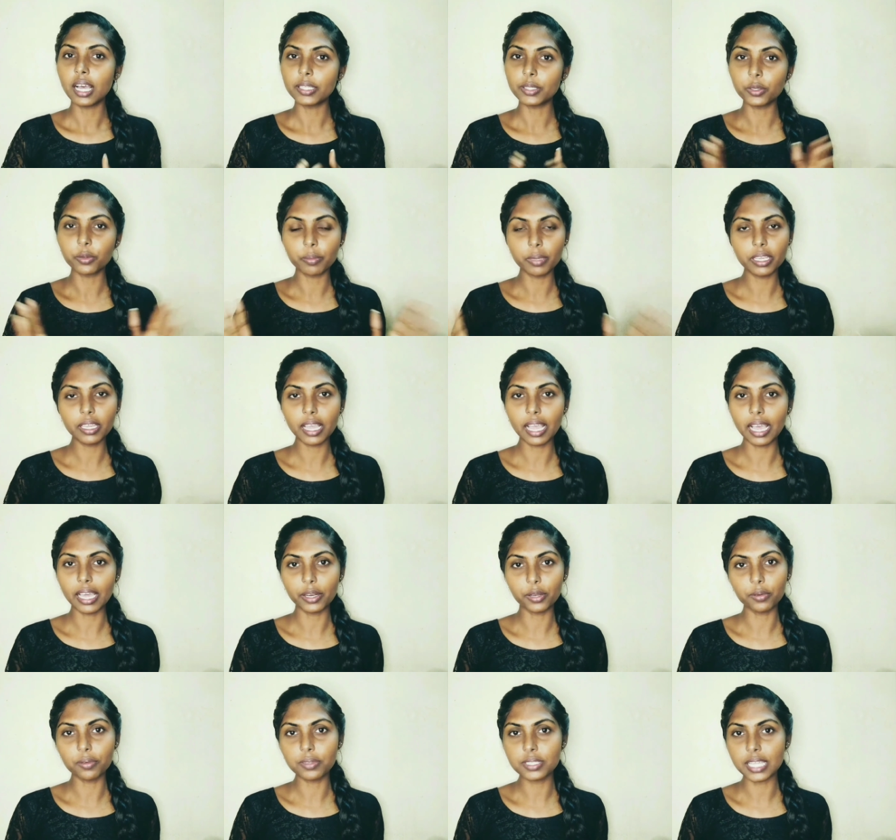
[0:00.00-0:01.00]
அதையுமே
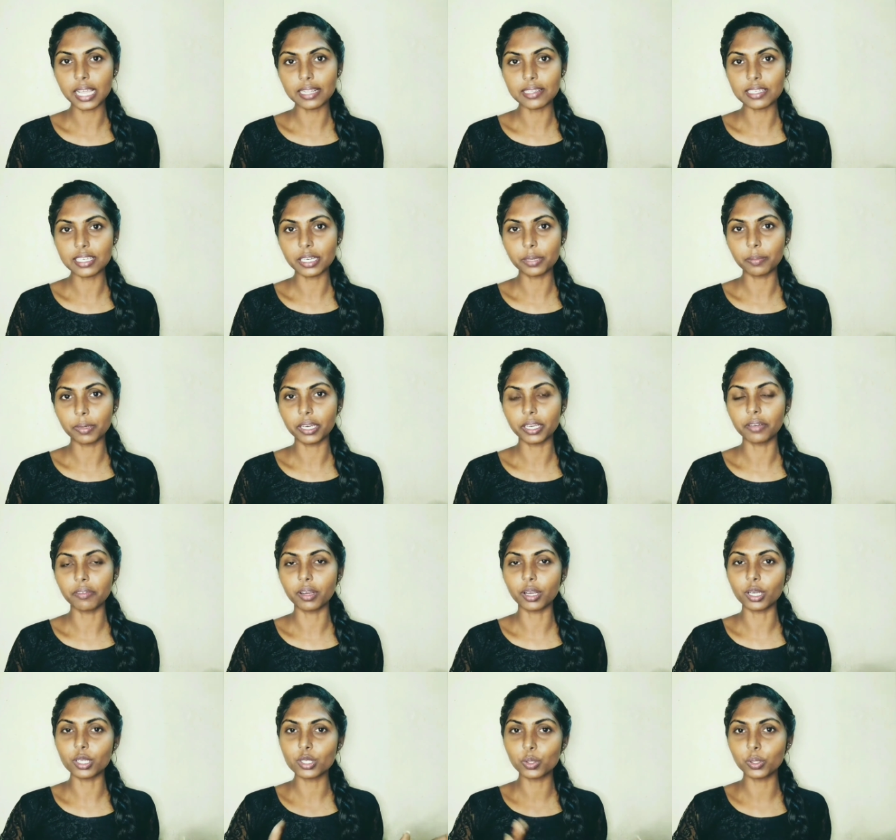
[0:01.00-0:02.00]
ஹேரையும் சால்ஸ்ட்ரேட்
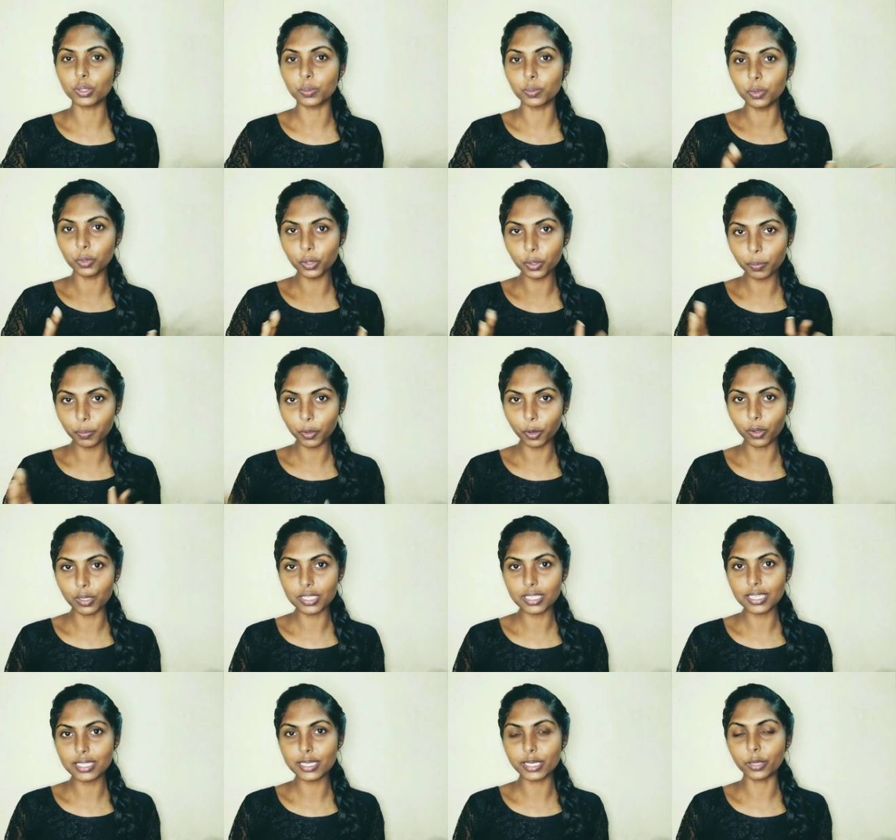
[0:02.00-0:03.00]
பண்ணிடுவாங்க ஸோ இது மூணு
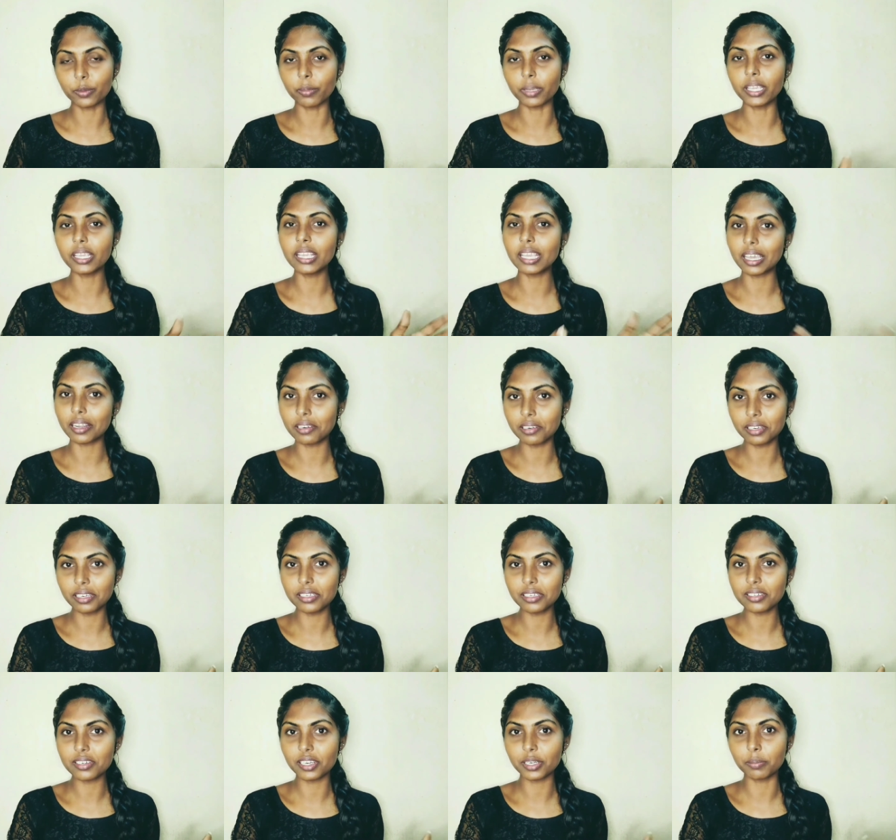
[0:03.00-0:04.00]
ப்ராசஸ்லயுமே
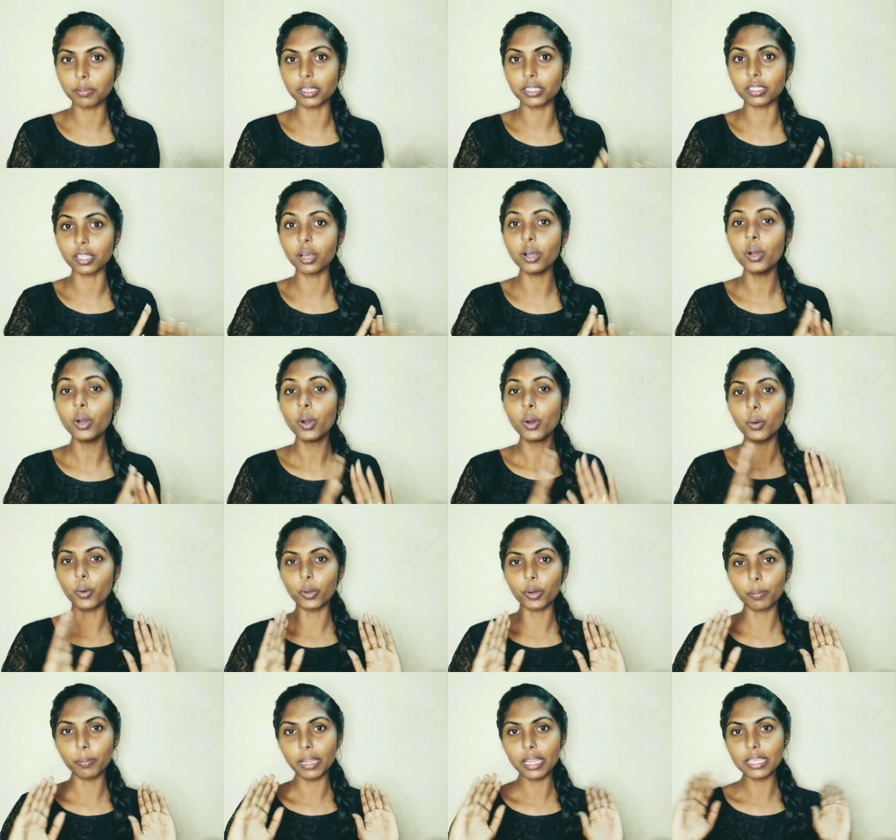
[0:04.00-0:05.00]
கெரட்டின் ட்ரீட்மெண்ட் தான்
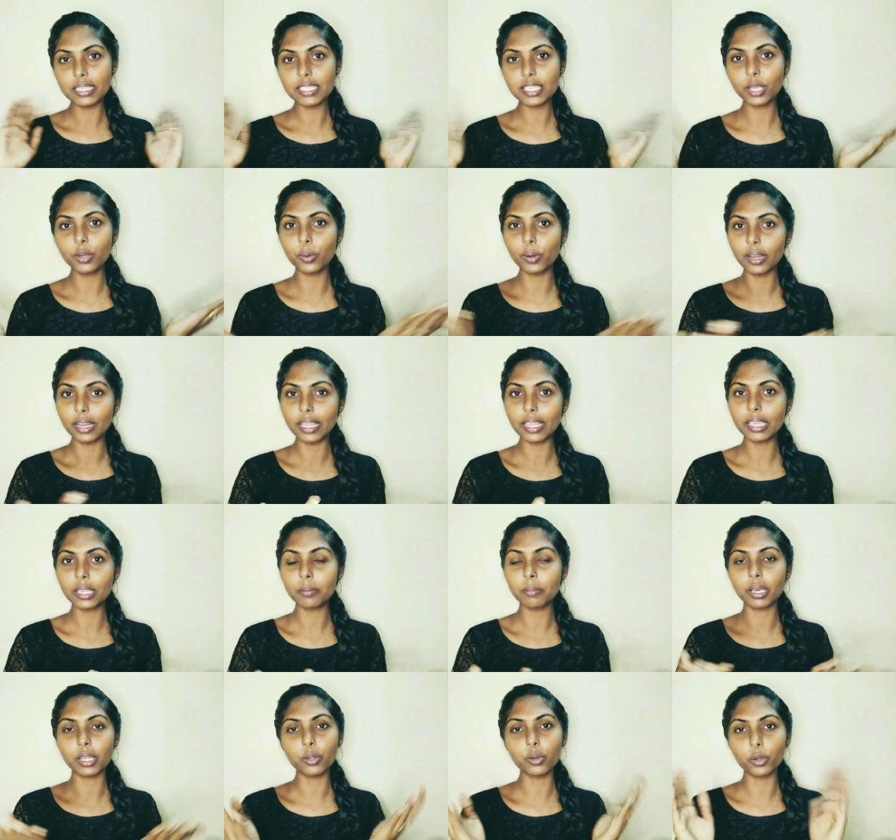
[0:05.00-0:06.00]
ஒரு பேசிக் ஒரு
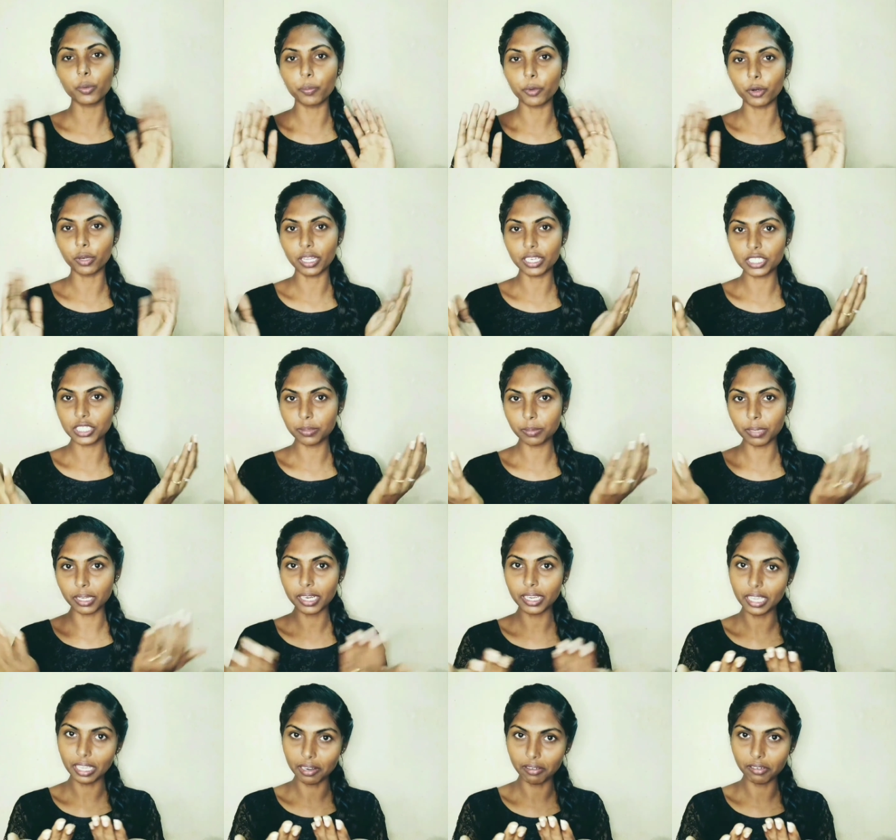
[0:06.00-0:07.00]
லேயர் மாதிரி ஒரு ப்ரொடெக்ஷன்
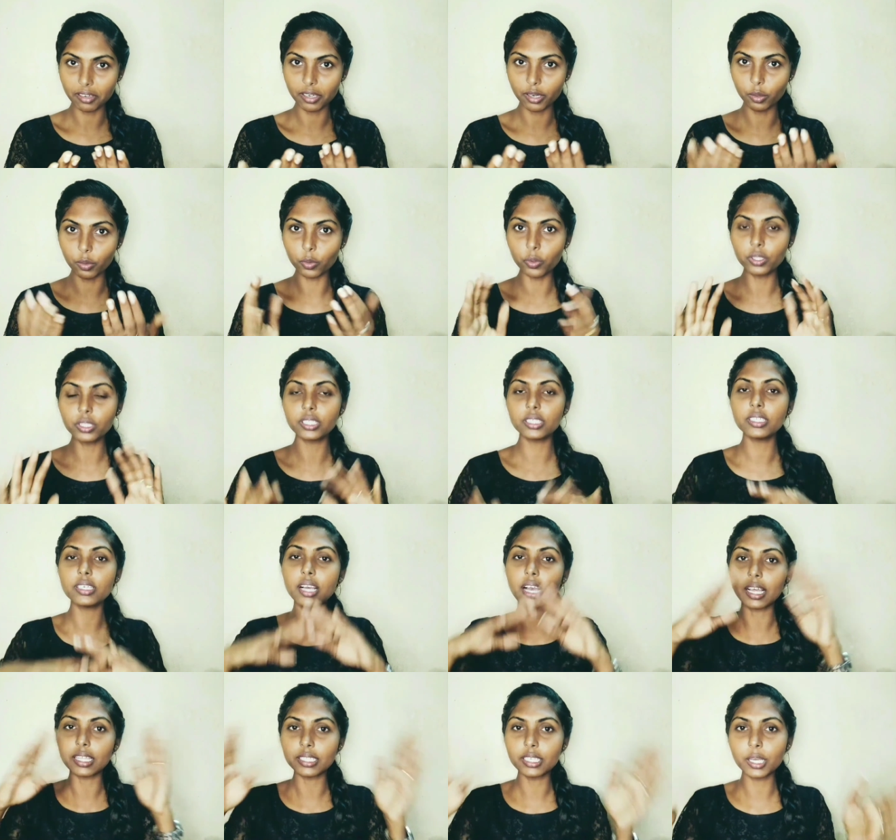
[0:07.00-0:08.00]
மாதிரி கெரட்டினை கொடுத்துட்டு
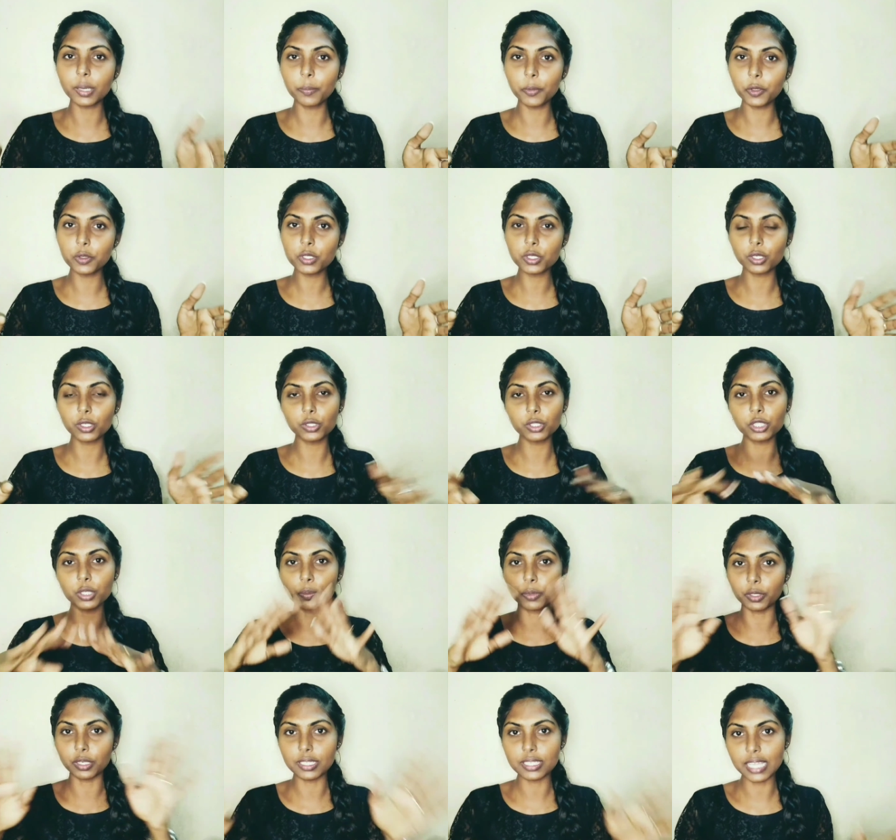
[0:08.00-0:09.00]
அதுக்கப்புறம்
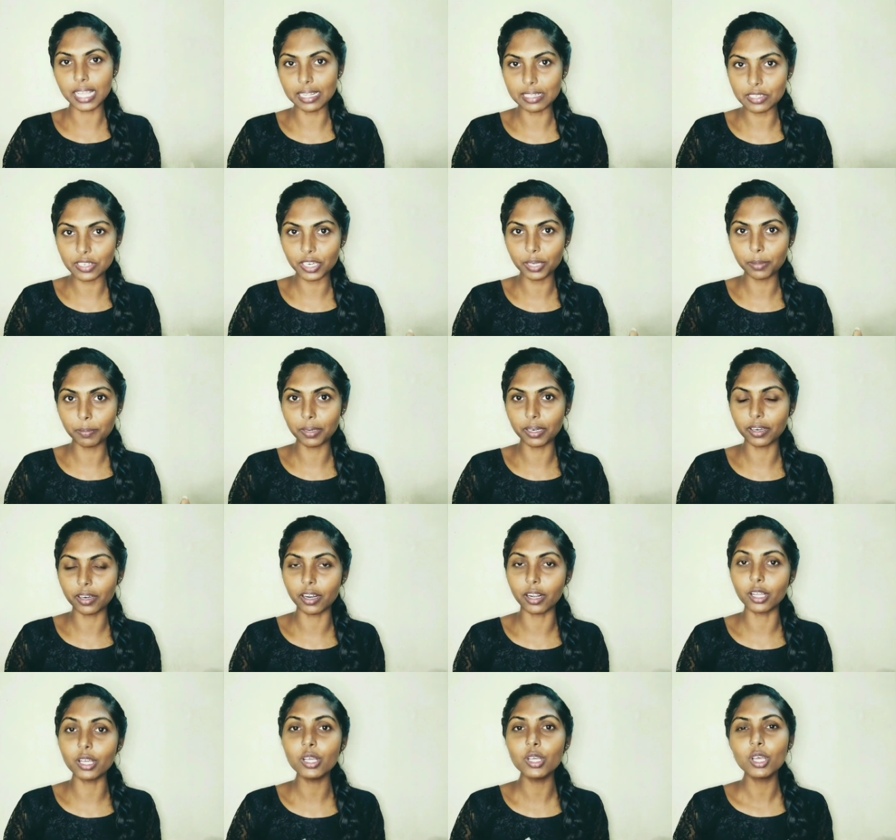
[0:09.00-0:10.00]
சொல்யூஷனை போட்டு சால்ஸ்ட்ரேட்
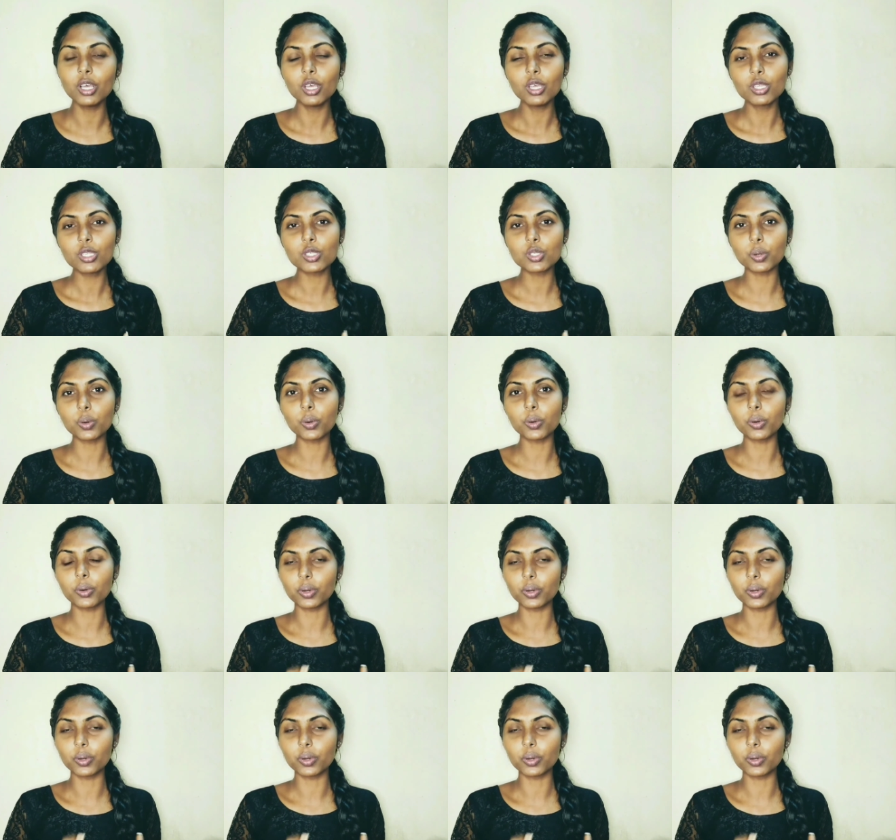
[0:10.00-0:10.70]
பண்றாங்க ஸோ